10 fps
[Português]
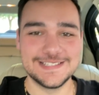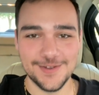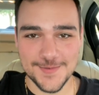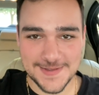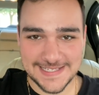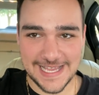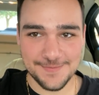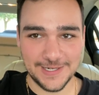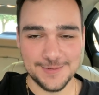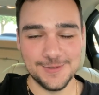salve
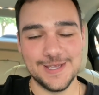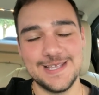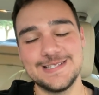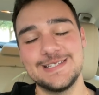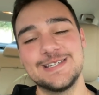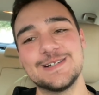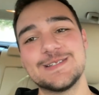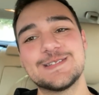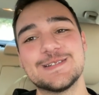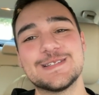rapaziada, pra quem não me conhece,
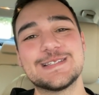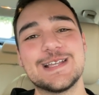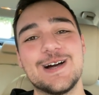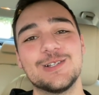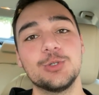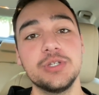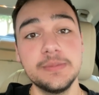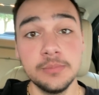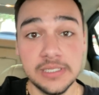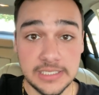eu sou o Saulo
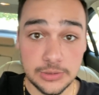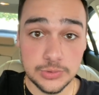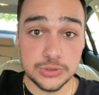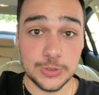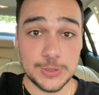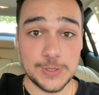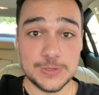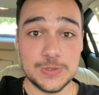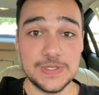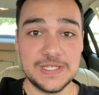e manos, hoje eu
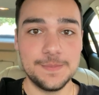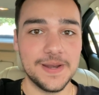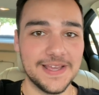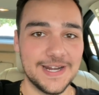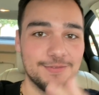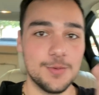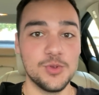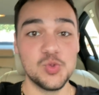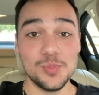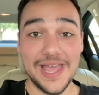estou aqui para
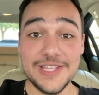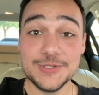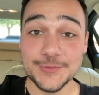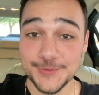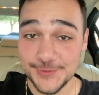gravarmos mais um